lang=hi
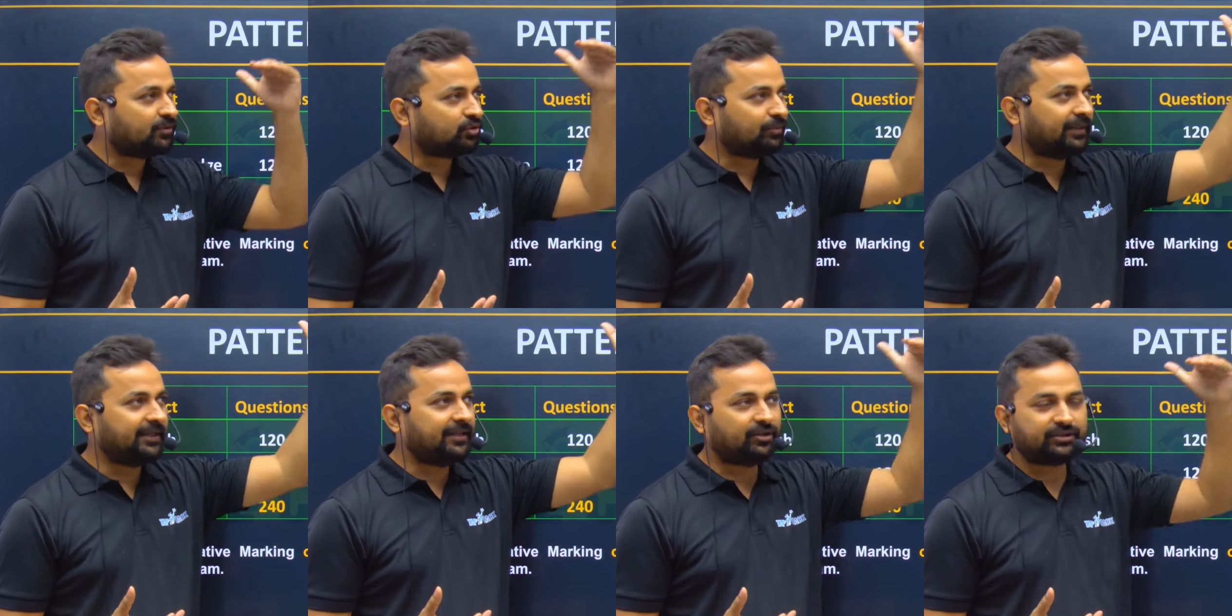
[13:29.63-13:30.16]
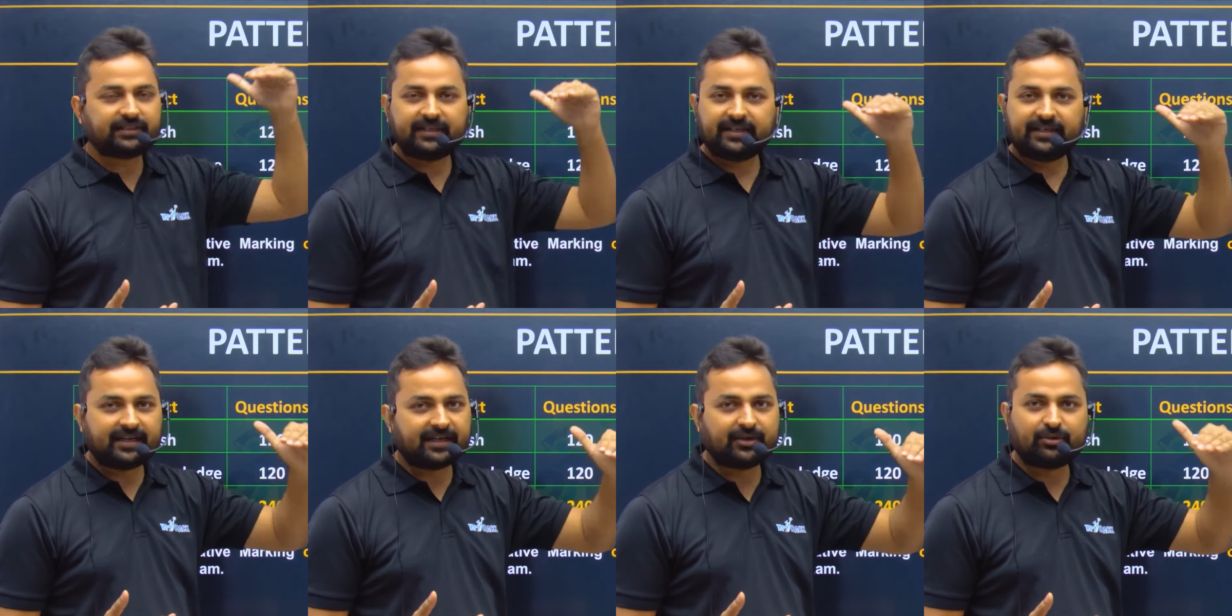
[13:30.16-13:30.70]
सुबह नौ से
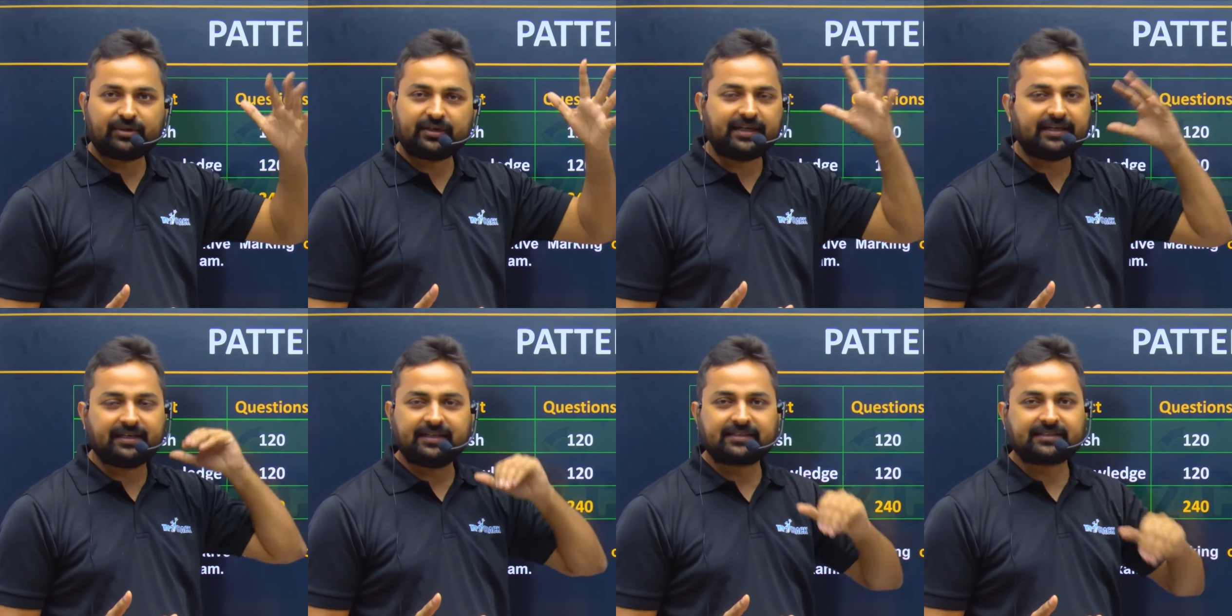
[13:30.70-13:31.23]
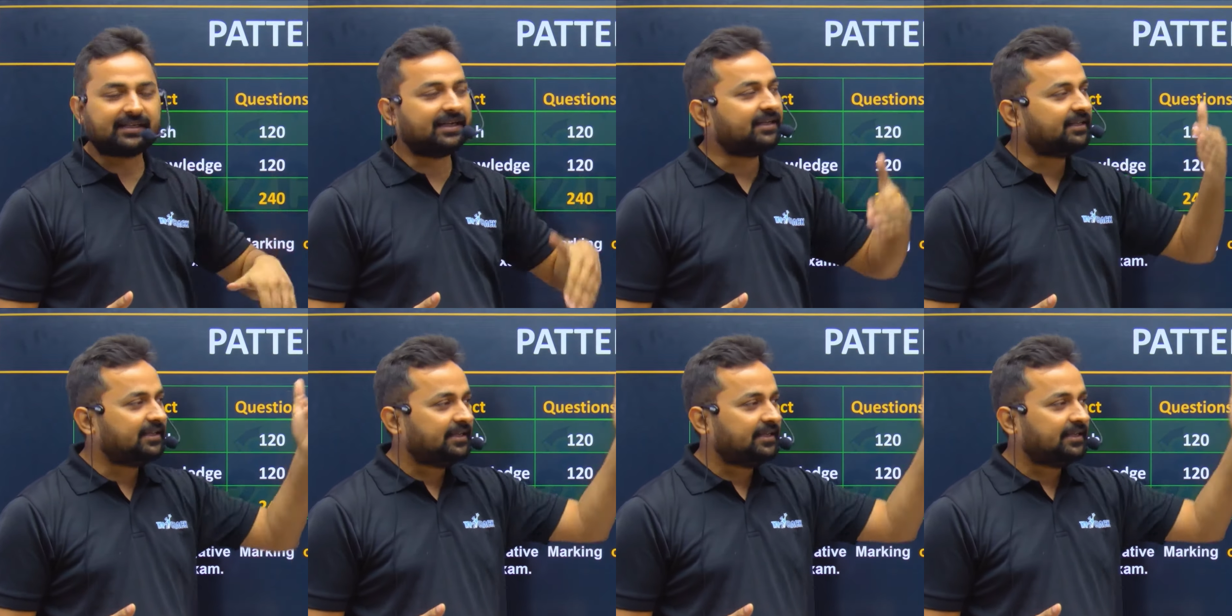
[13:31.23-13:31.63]
ग्यारह हो गया इंग्लिश का